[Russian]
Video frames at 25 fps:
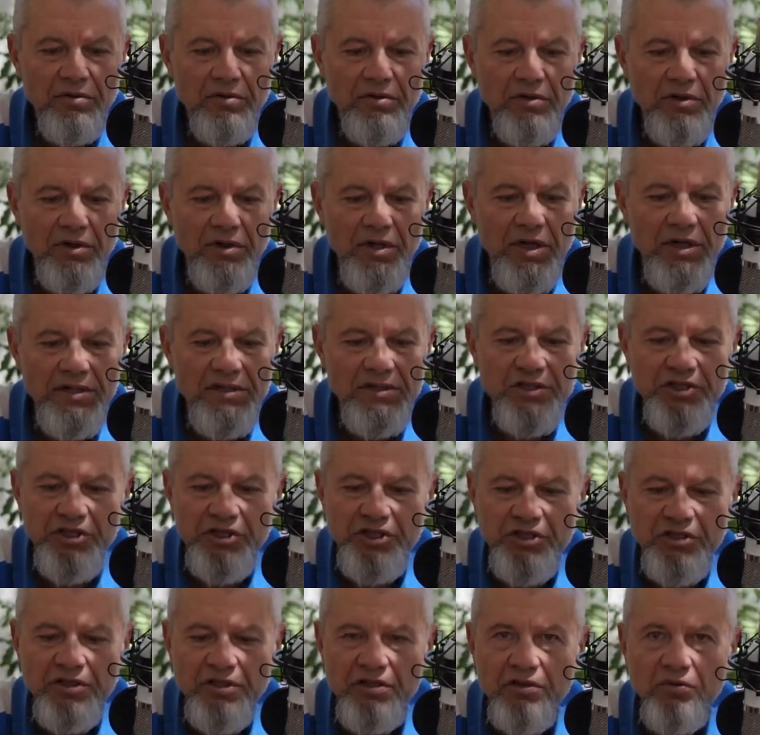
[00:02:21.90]
Для
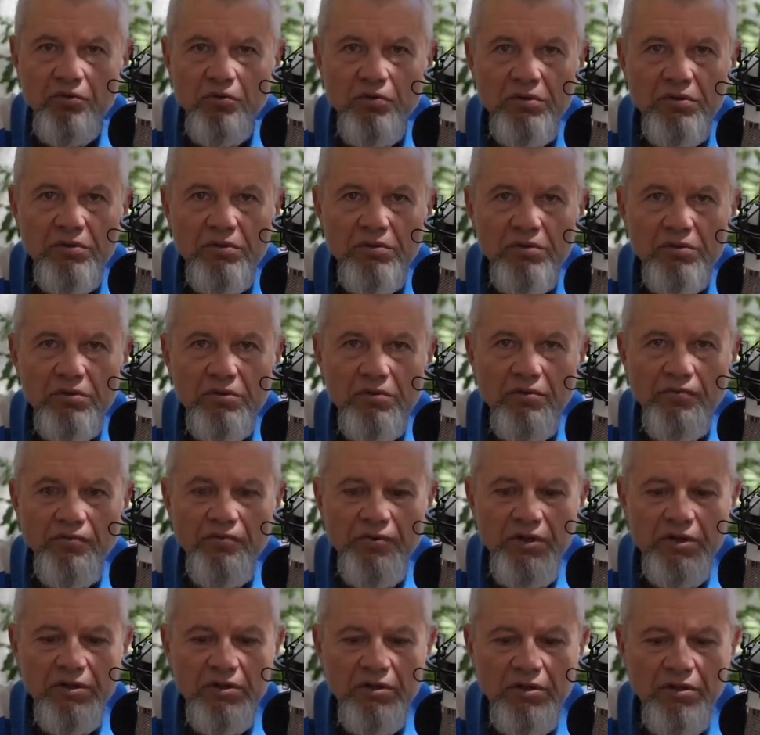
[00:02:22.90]
защиты от
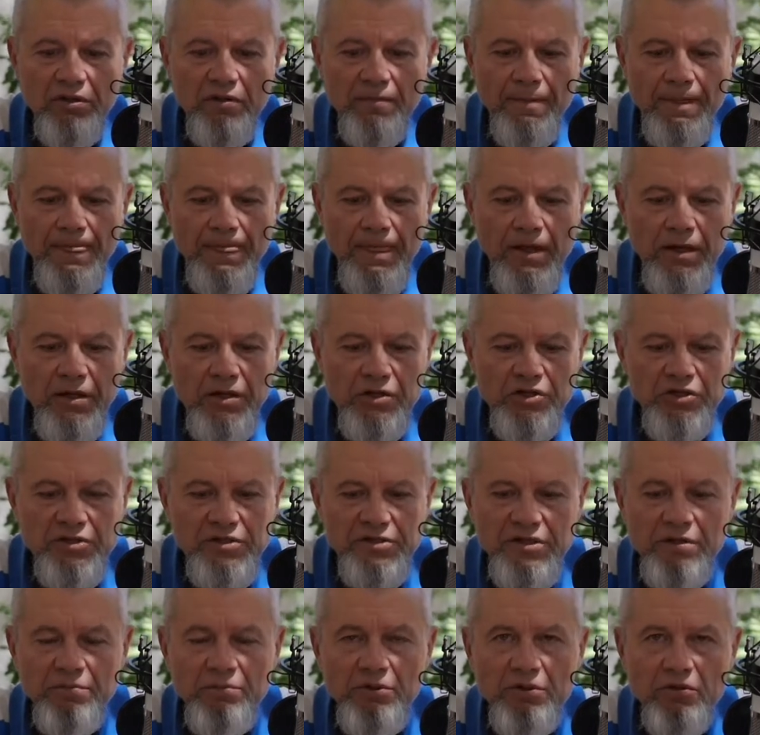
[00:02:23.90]
ветра.
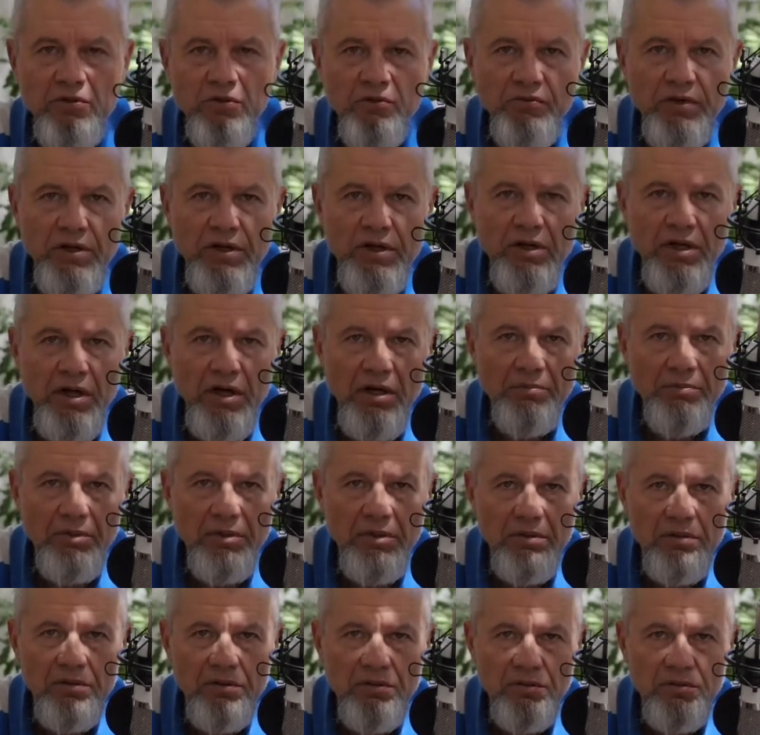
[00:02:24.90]
6-метровый
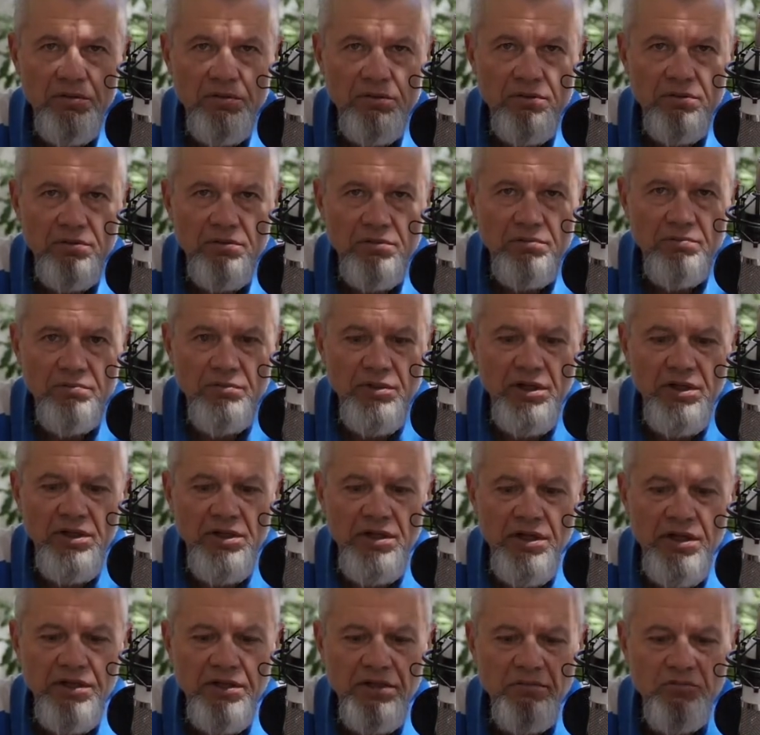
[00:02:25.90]
кабель.
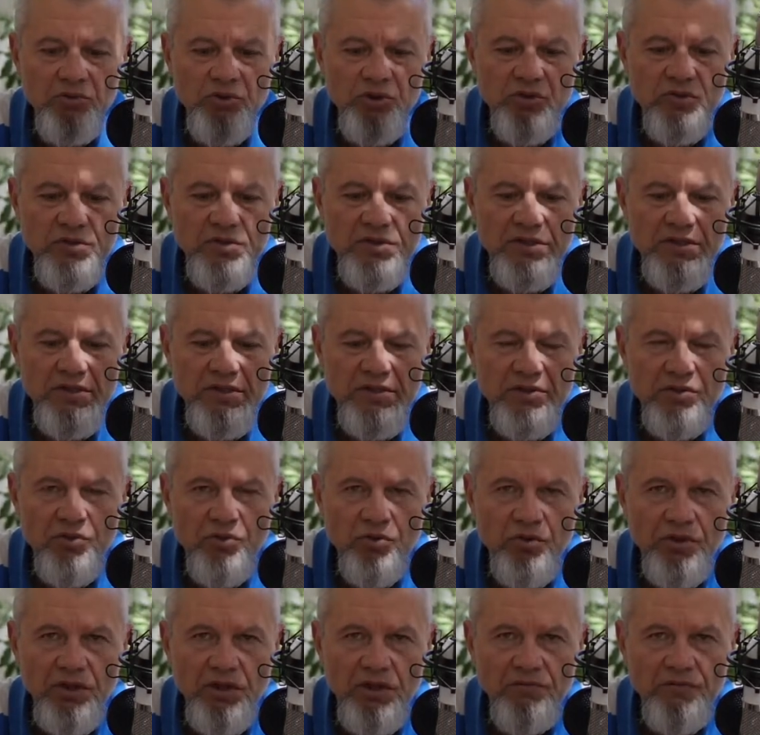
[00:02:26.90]
Благодаря тому, что здесь
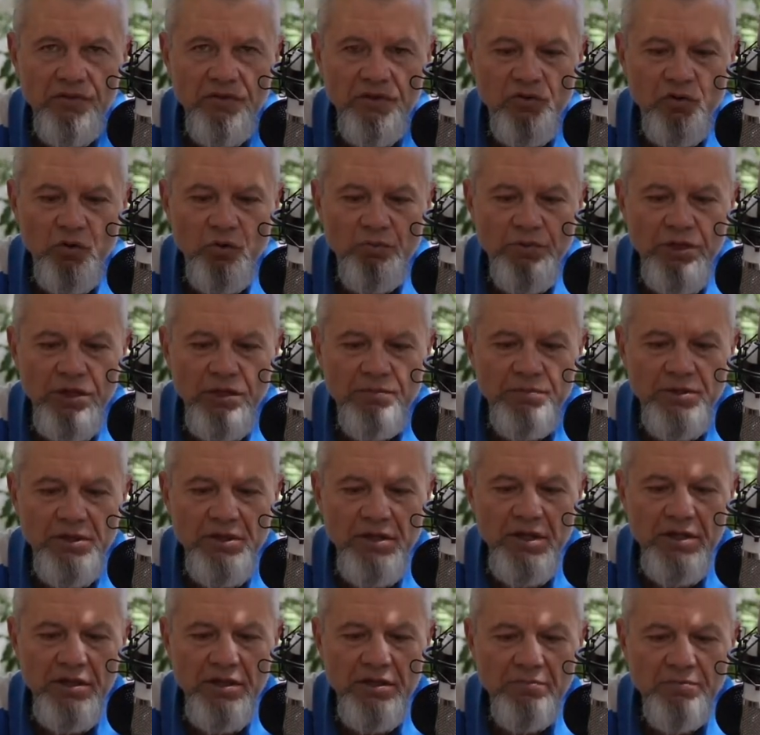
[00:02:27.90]
встроенное фантомное
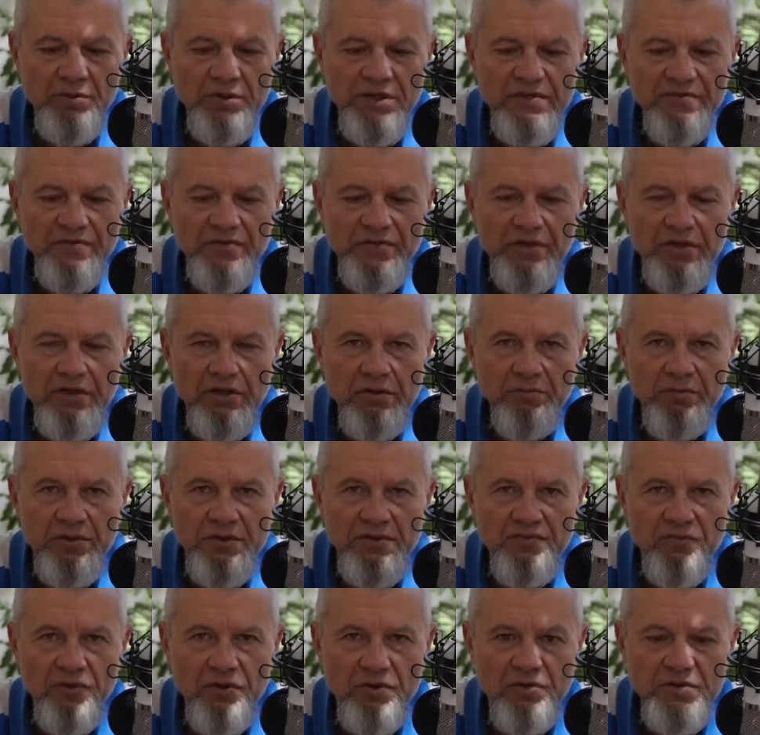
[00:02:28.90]
питание, производитель
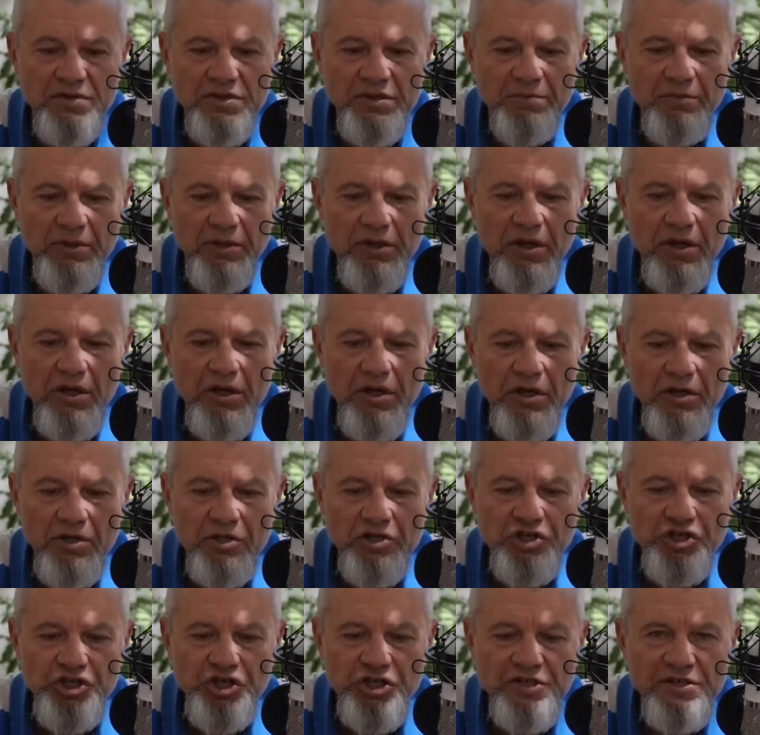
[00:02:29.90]
позволил себе
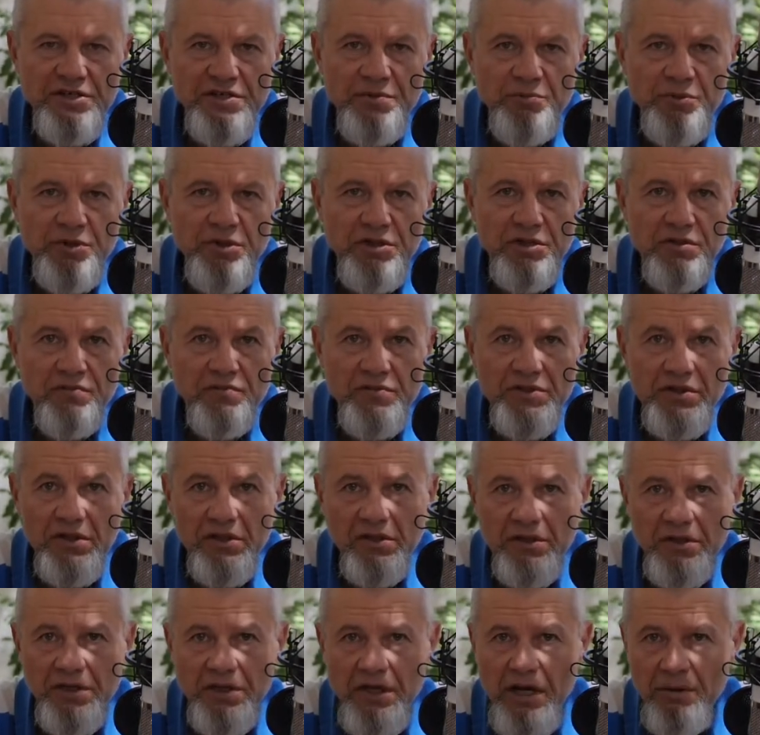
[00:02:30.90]
6 метров
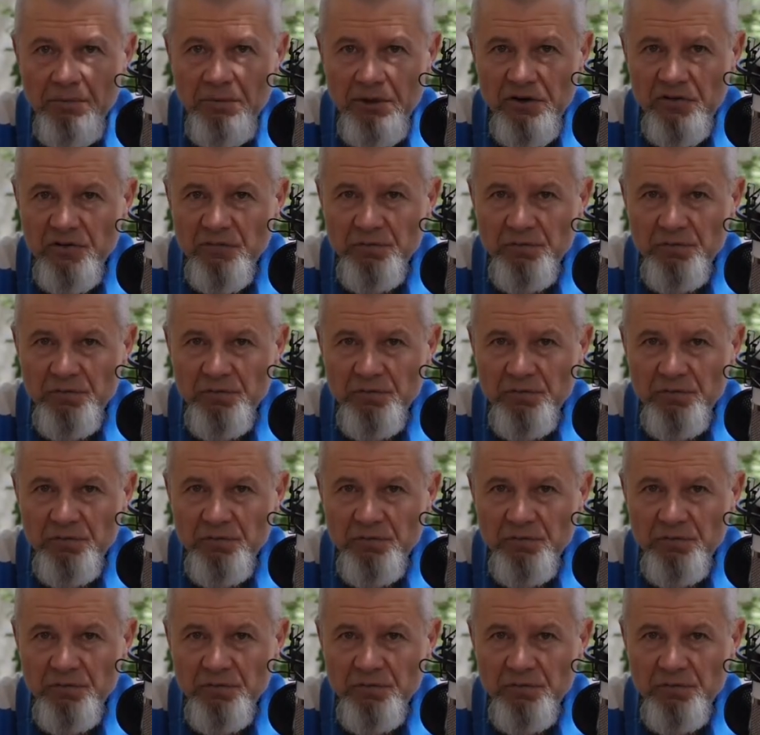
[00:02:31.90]
сделать кабеля.